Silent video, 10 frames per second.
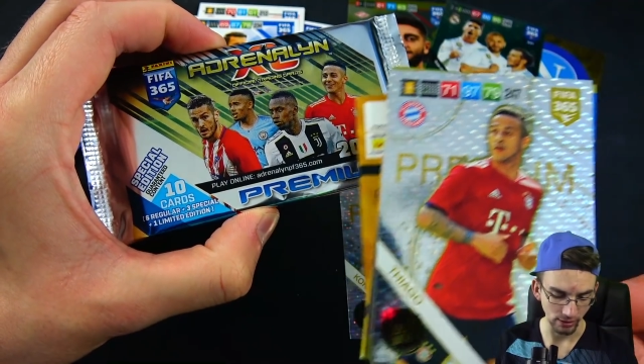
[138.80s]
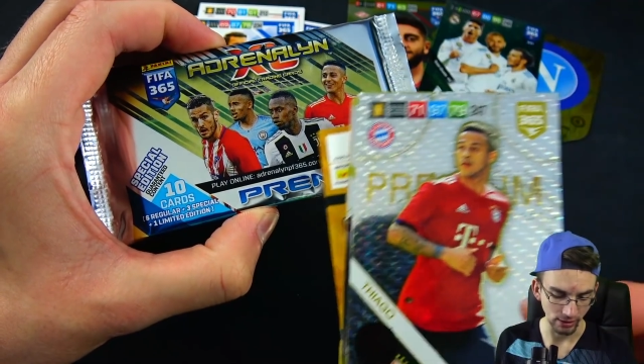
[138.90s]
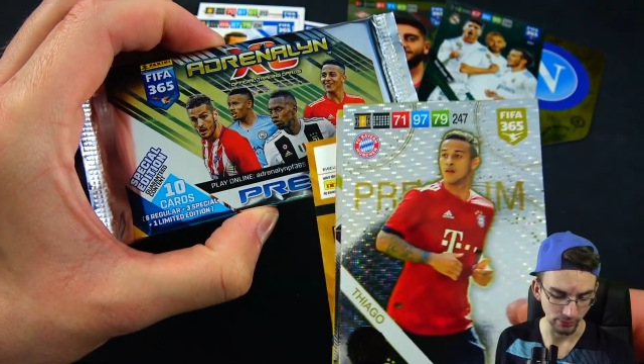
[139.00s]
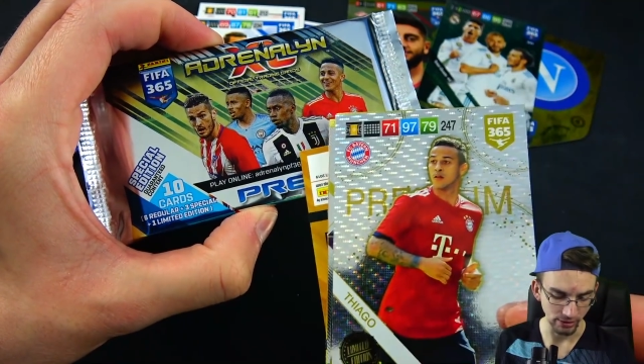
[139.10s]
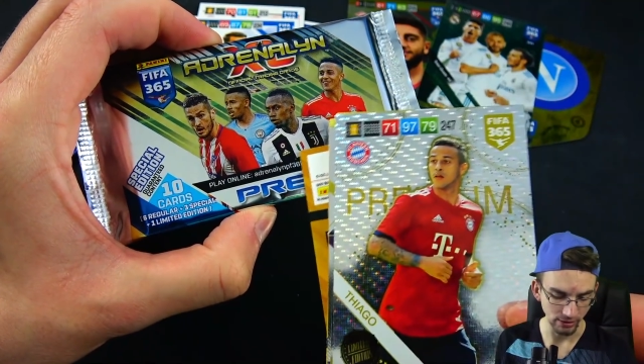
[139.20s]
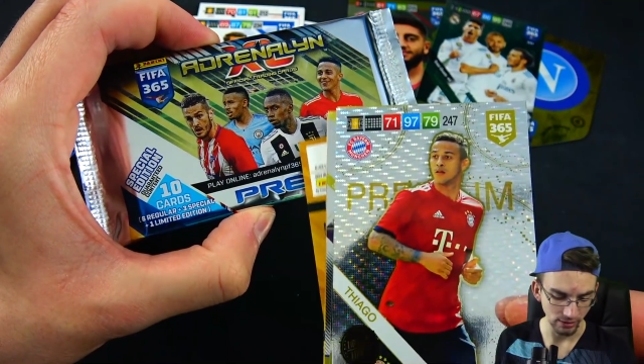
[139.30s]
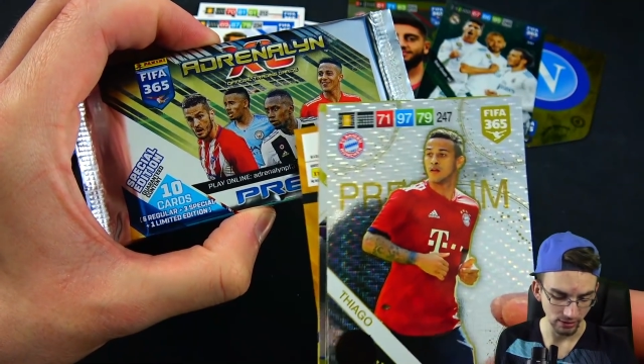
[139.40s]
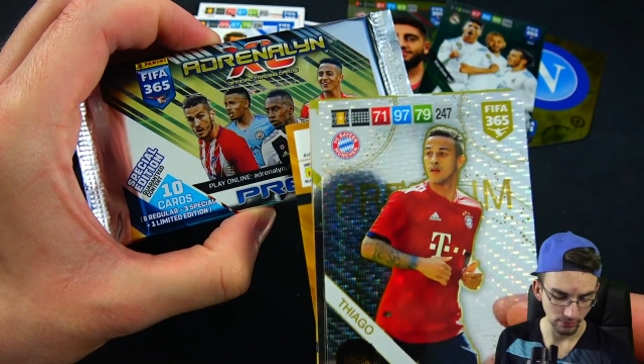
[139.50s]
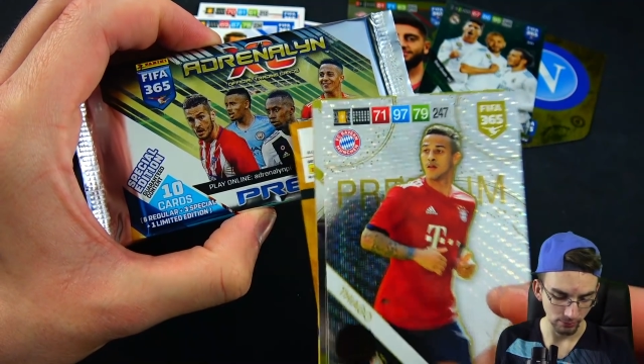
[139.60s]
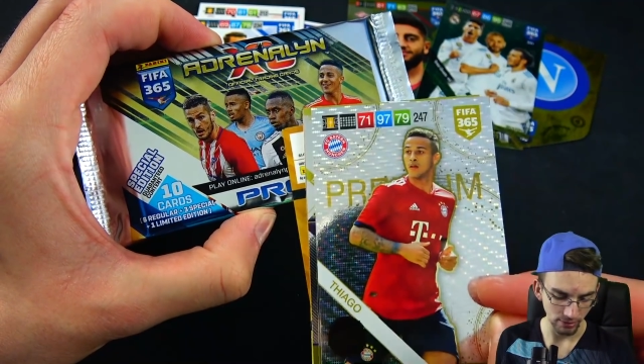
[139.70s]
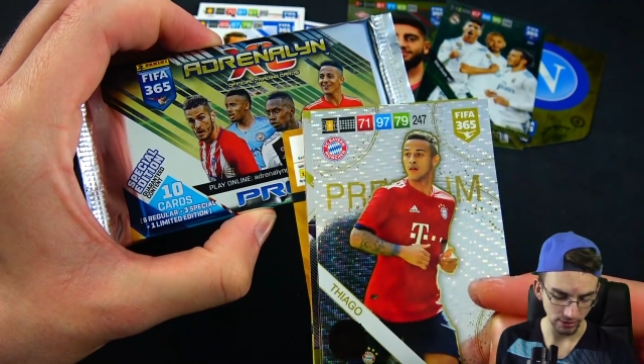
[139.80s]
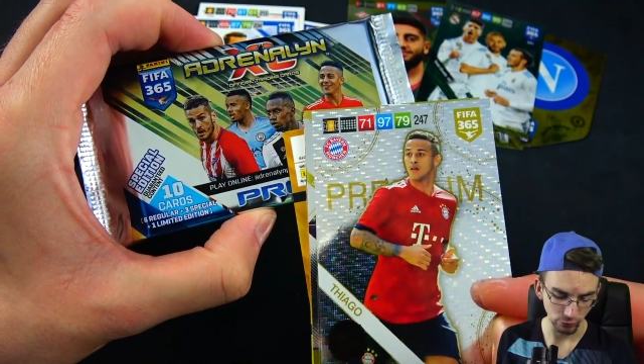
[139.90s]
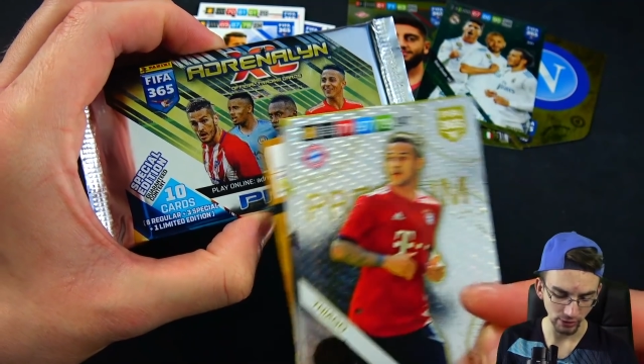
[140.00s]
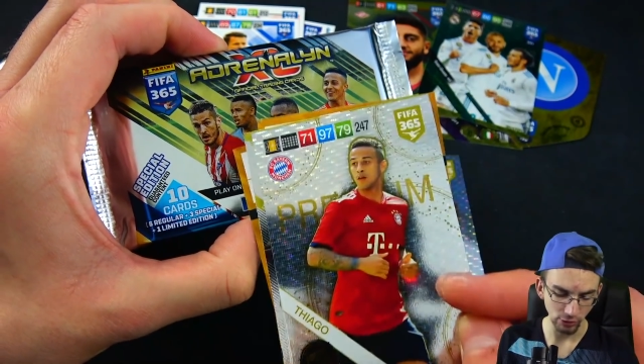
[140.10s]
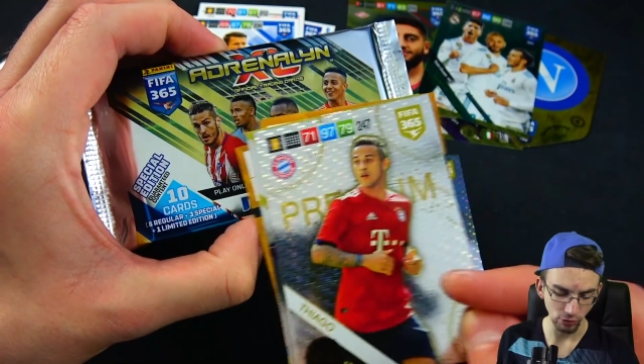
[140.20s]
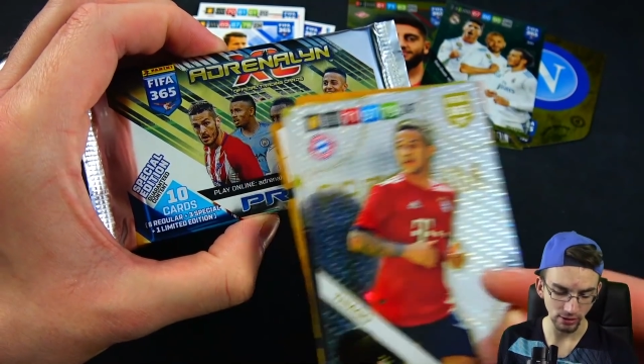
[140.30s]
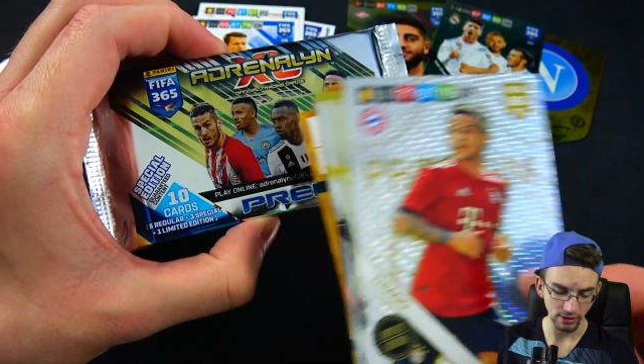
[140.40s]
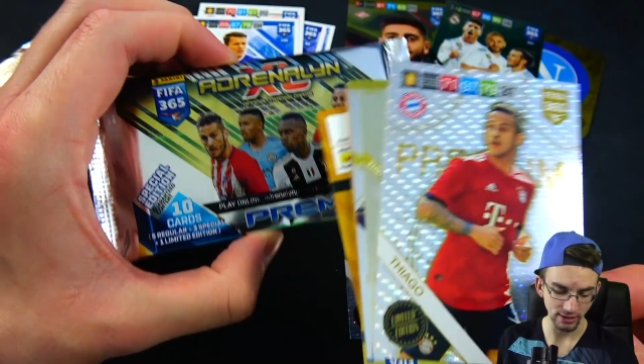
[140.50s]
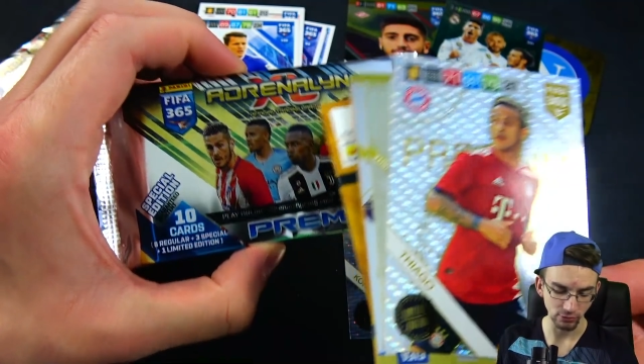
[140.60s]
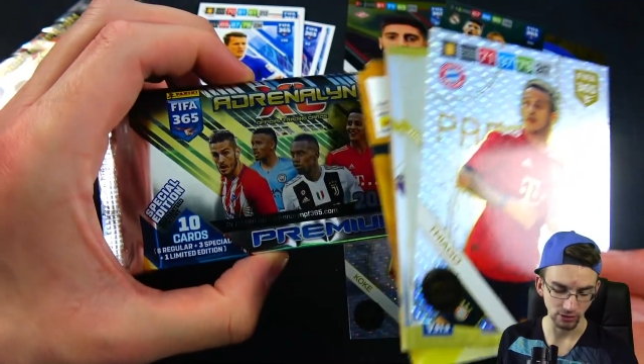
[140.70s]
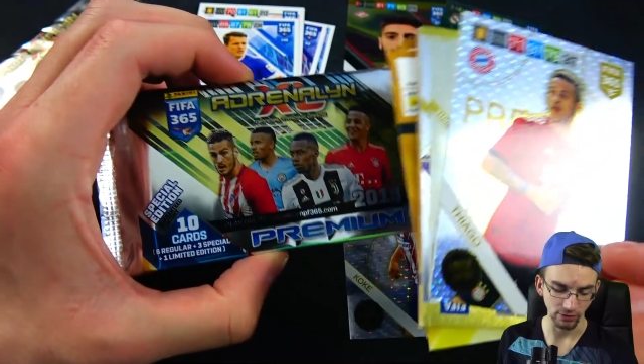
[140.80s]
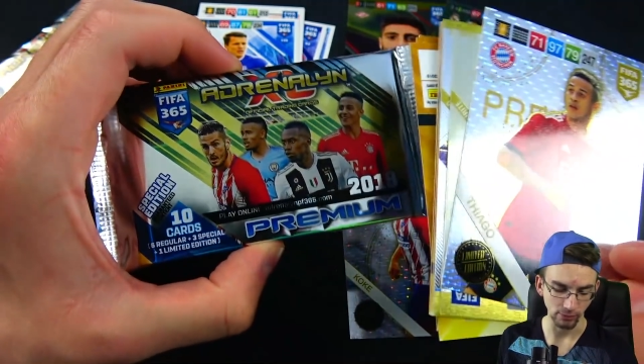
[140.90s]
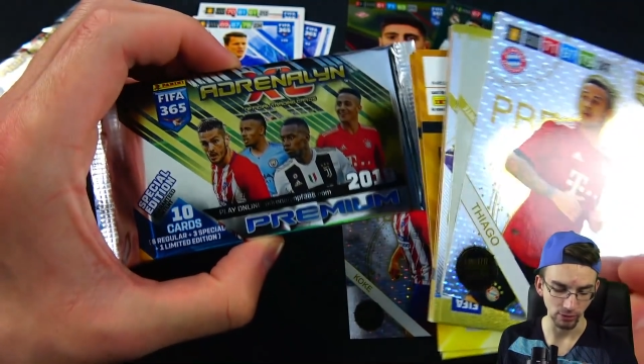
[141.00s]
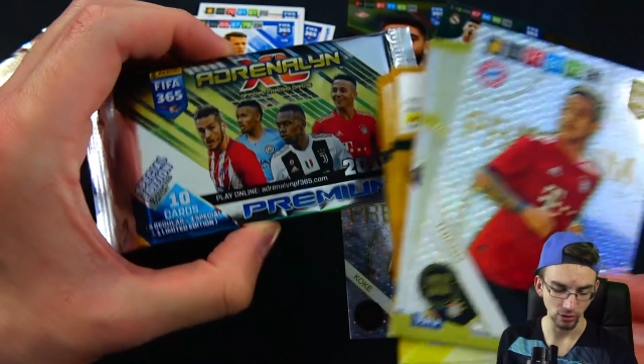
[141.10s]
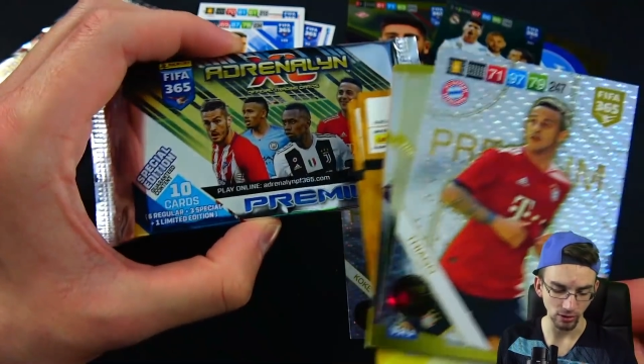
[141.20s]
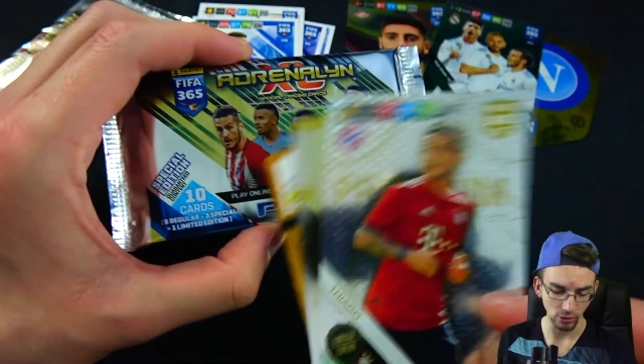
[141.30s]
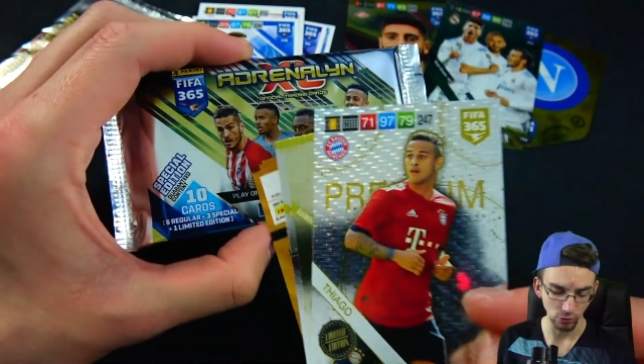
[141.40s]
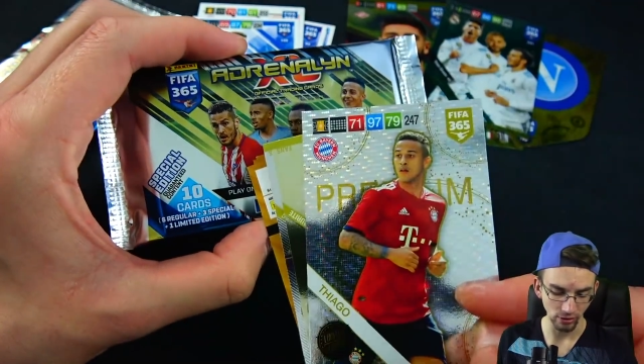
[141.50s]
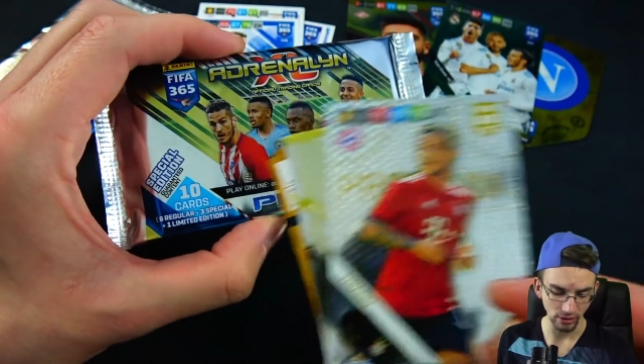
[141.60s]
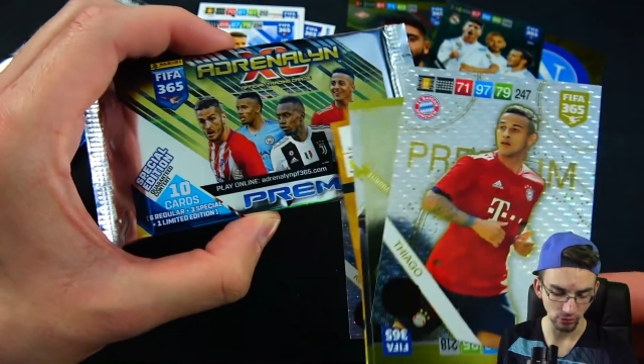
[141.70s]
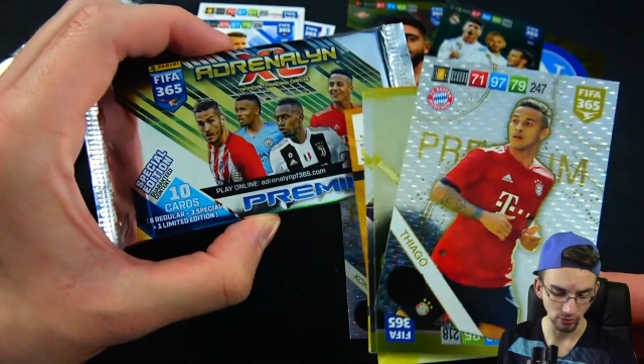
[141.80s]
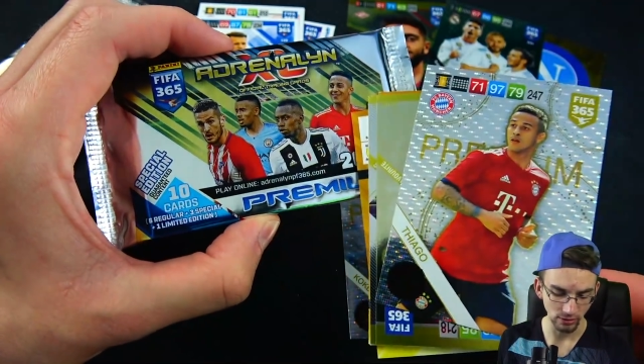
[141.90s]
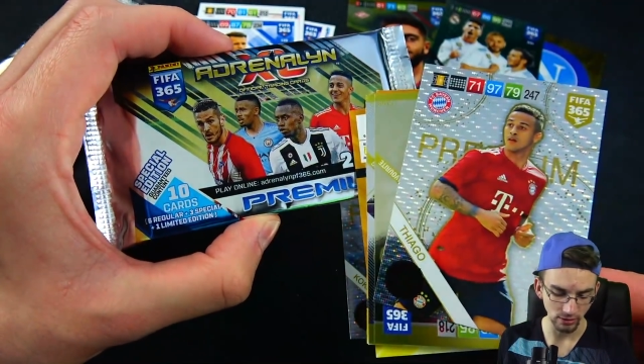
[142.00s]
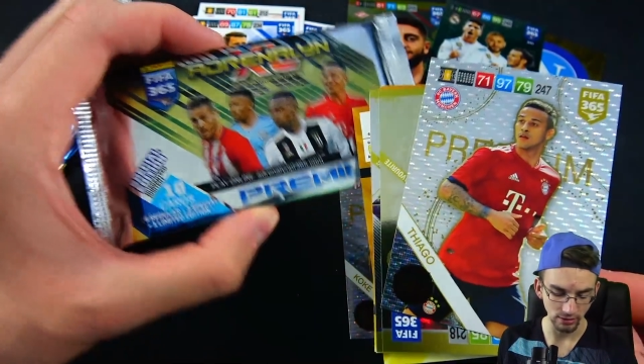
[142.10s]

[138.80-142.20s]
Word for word: Limi. Matuidi und Jesus fehlt mir noch. Koke und